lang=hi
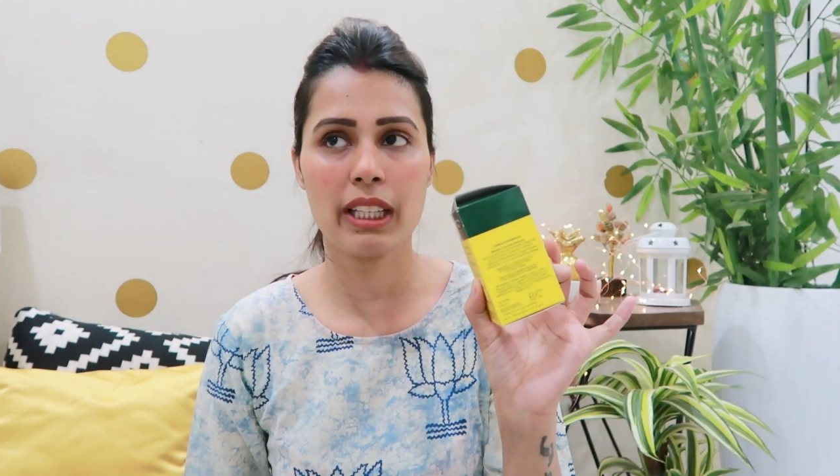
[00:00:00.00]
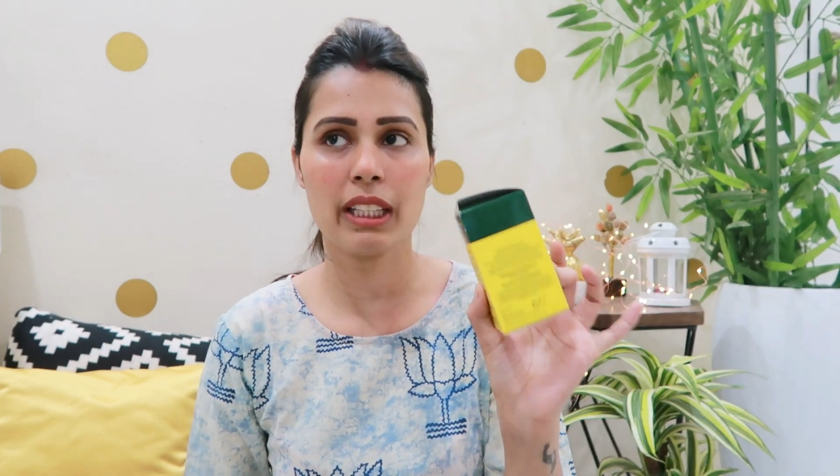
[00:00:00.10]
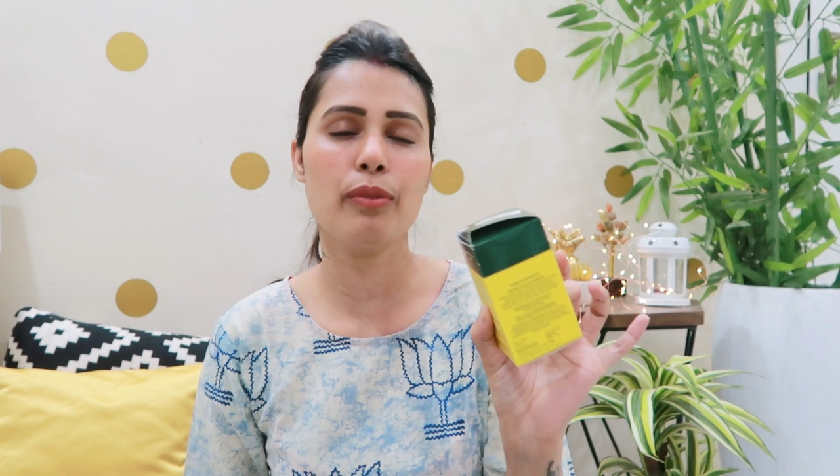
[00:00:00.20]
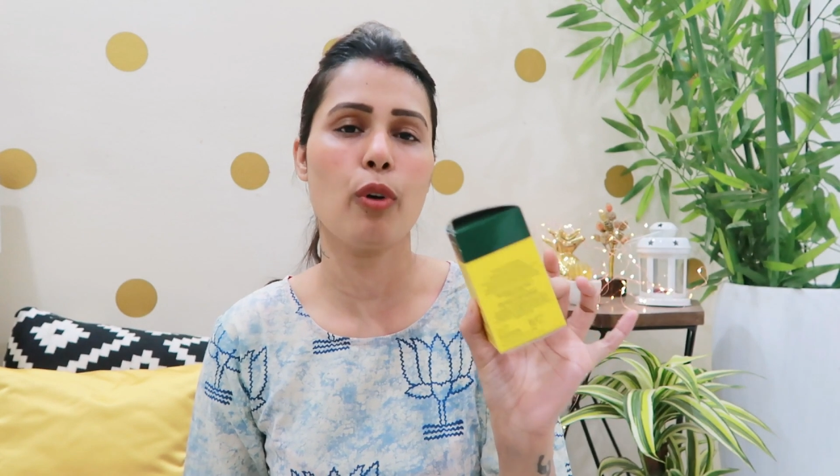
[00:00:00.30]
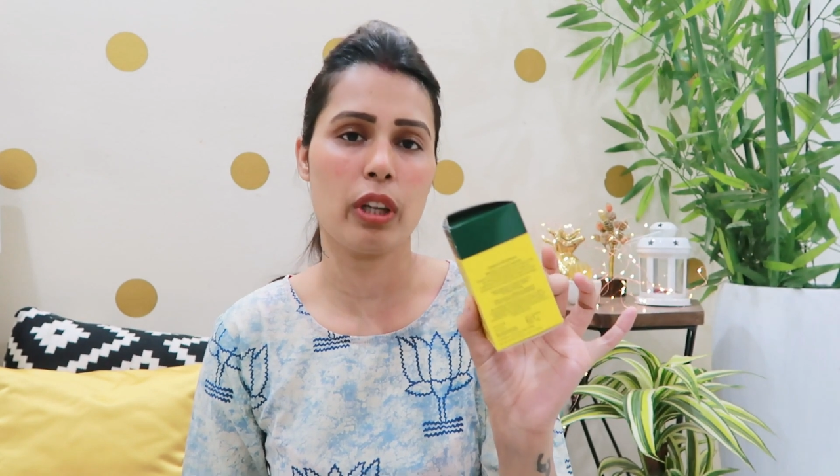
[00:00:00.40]
आई
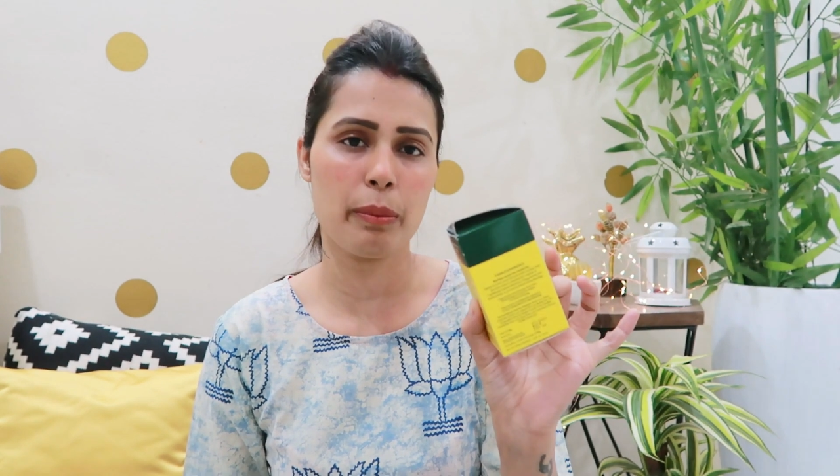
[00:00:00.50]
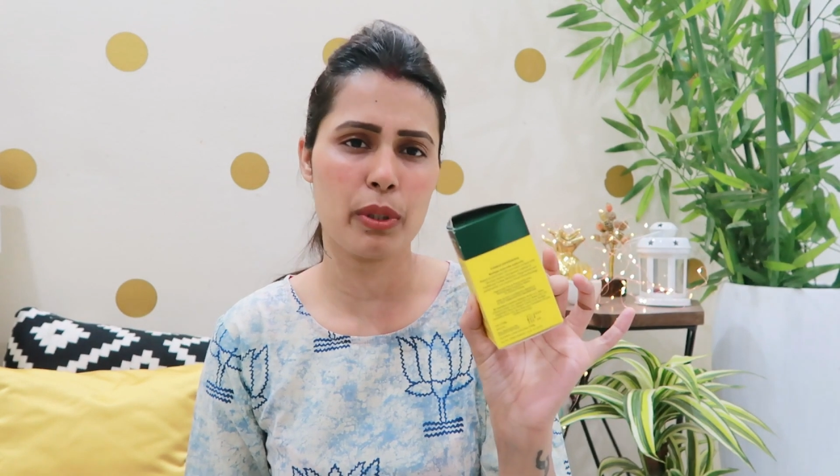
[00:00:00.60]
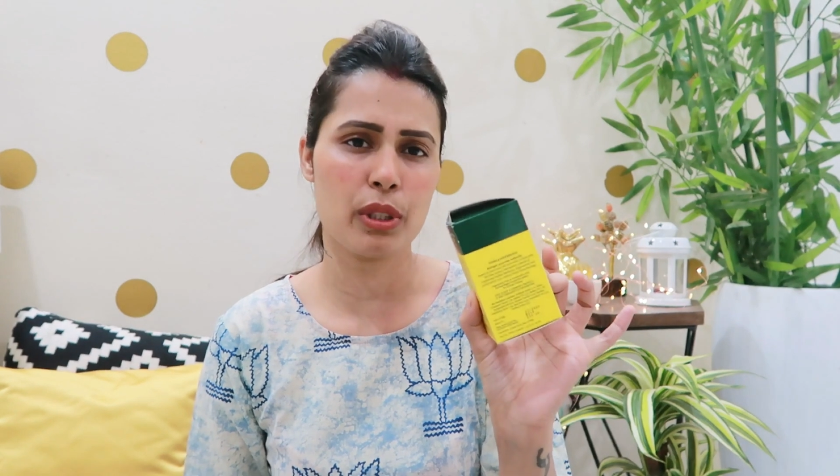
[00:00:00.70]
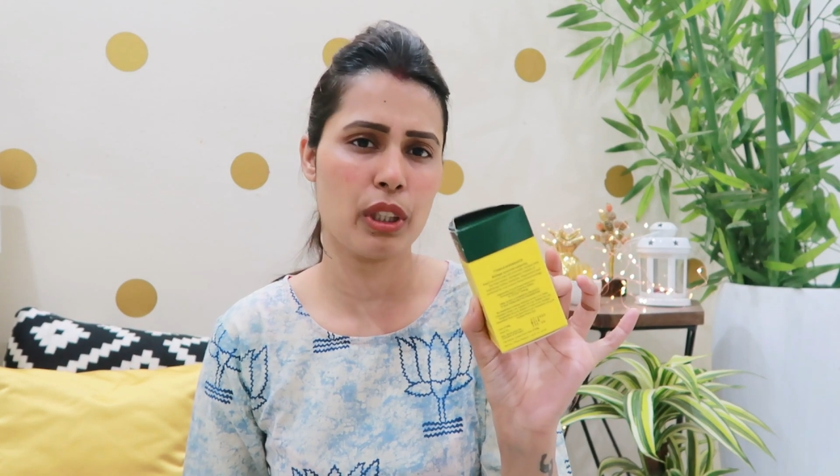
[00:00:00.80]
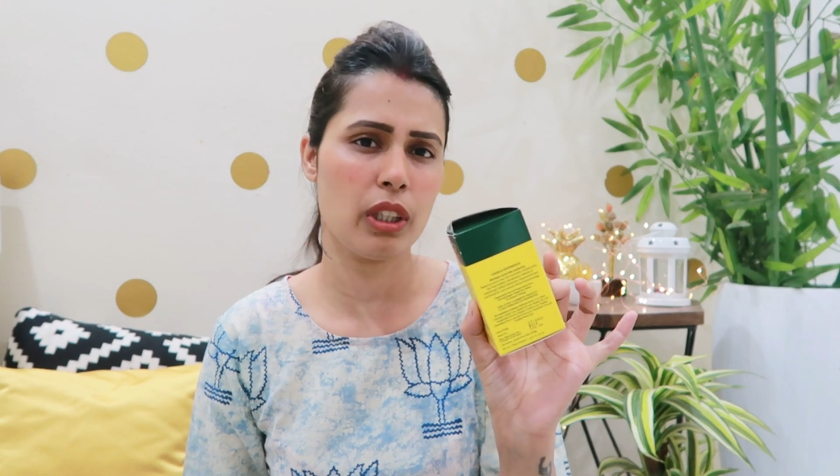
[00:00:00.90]
थिंक फोर्टी
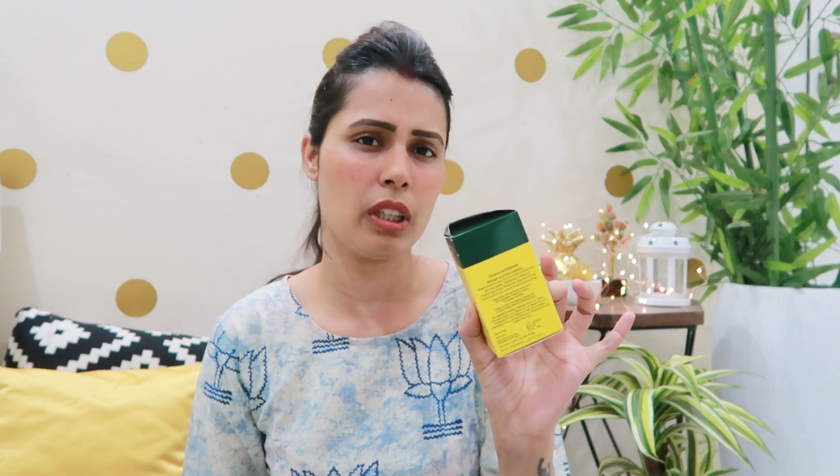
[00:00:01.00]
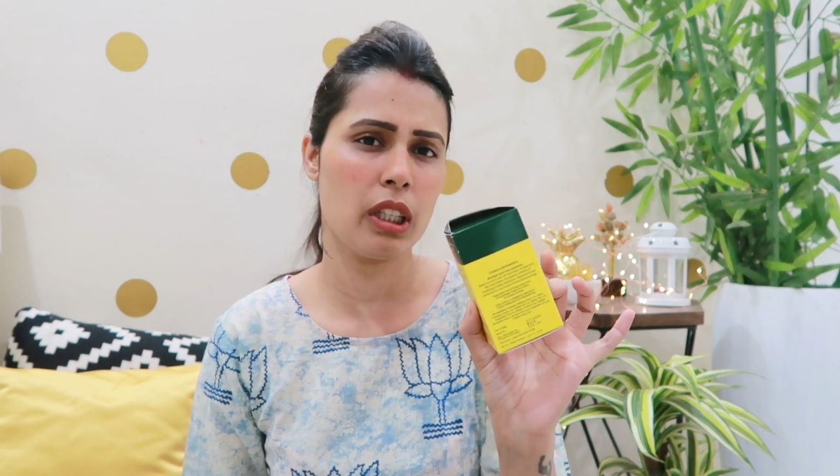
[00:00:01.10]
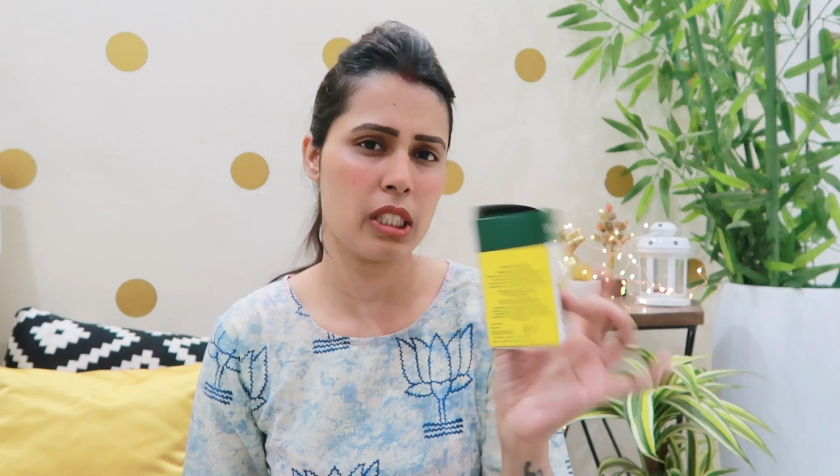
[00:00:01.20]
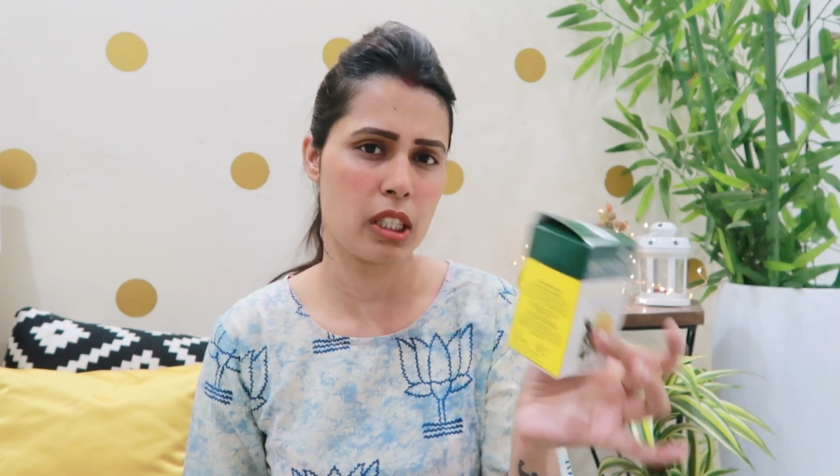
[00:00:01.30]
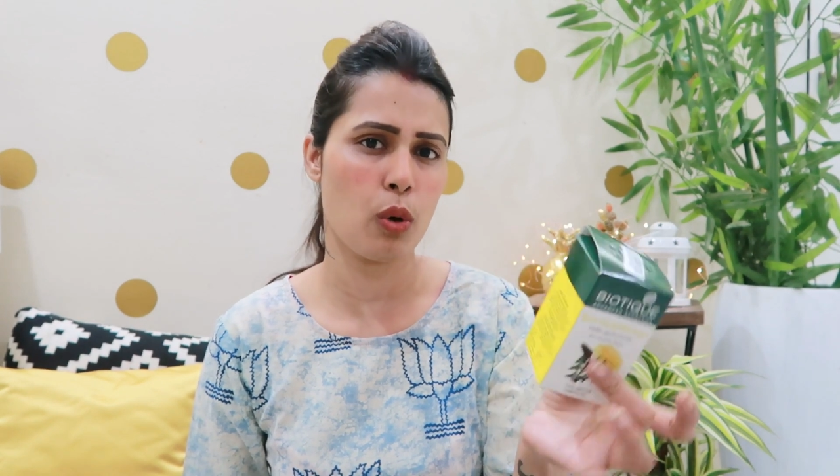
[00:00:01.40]
परसेंट
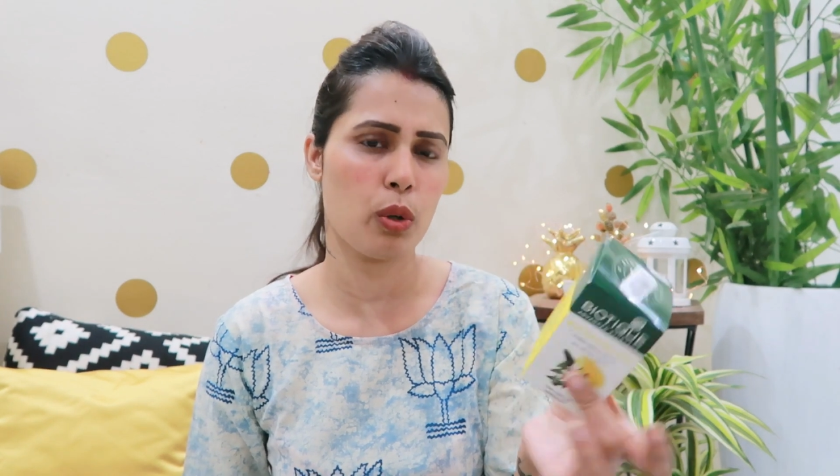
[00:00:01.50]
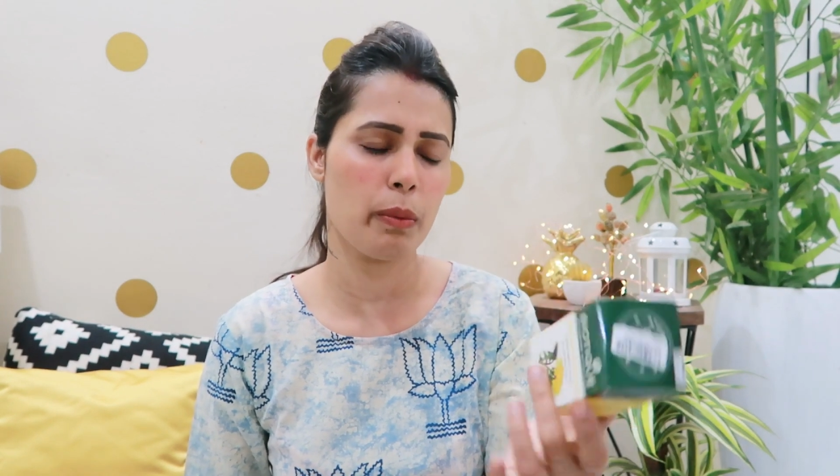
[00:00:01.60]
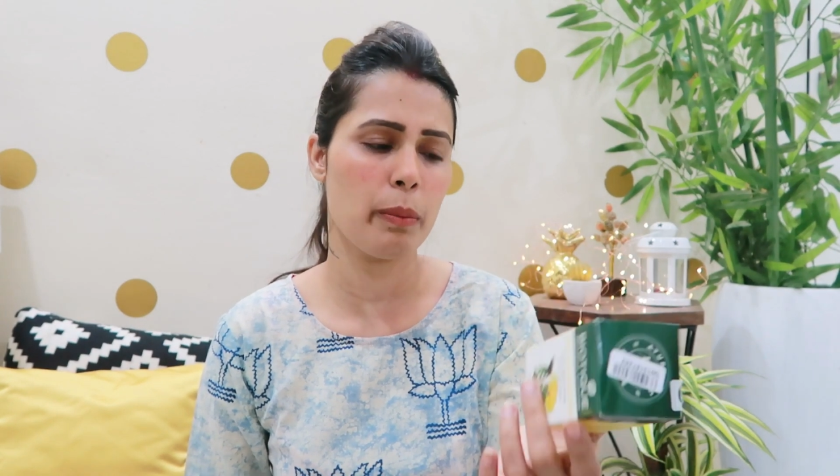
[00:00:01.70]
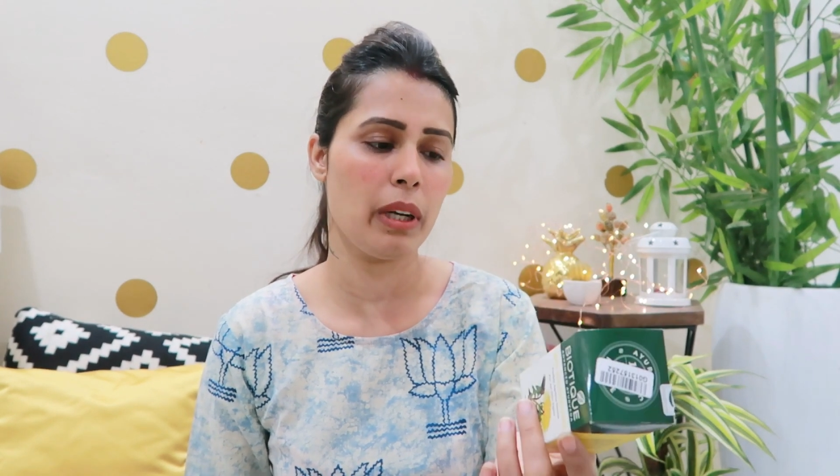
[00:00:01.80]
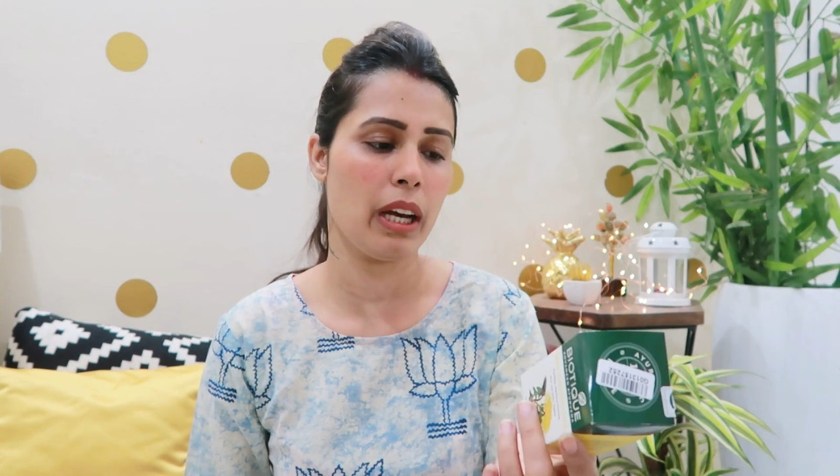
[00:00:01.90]

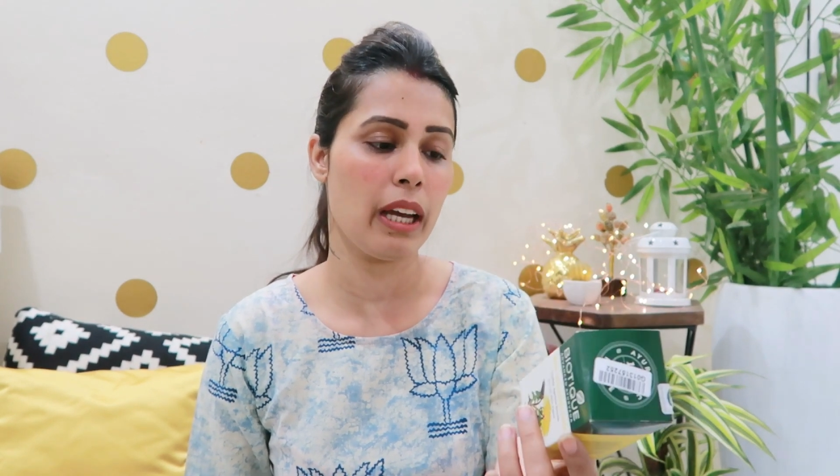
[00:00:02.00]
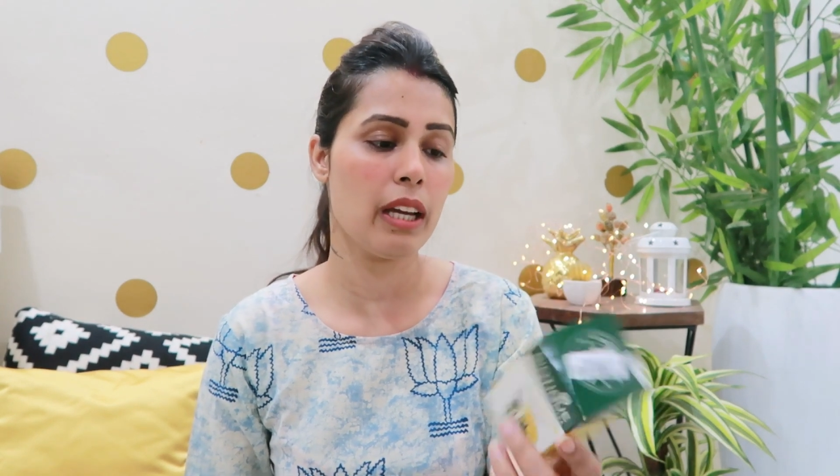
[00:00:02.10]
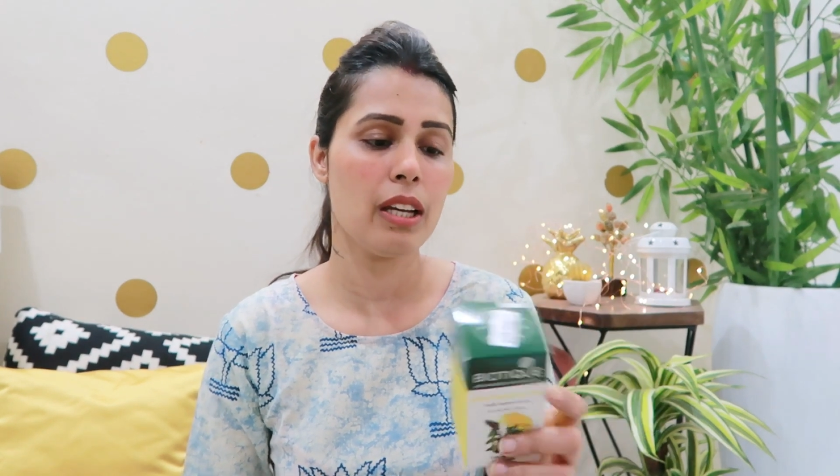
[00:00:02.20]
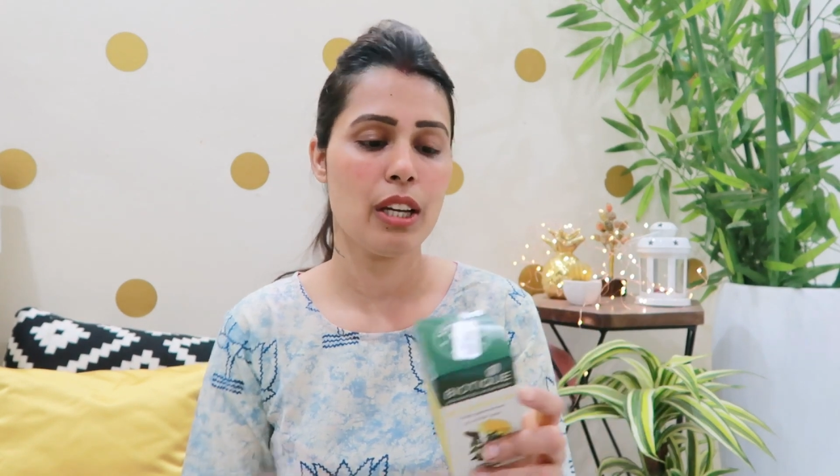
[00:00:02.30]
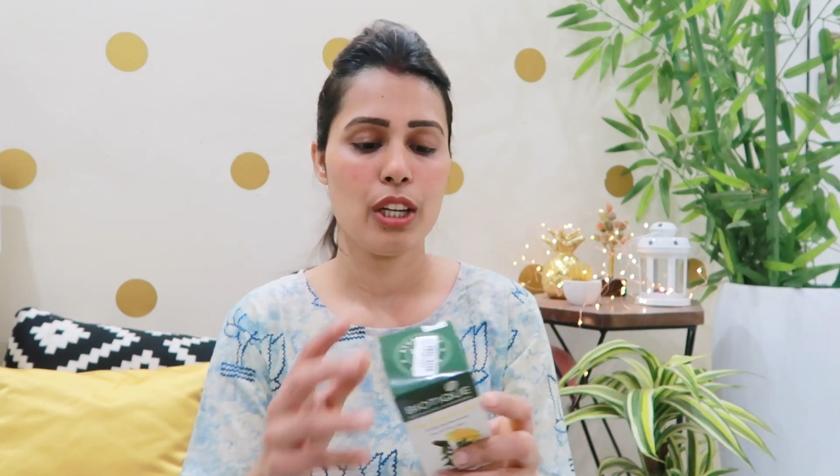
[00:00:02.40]
डिस्काउंट में मिला है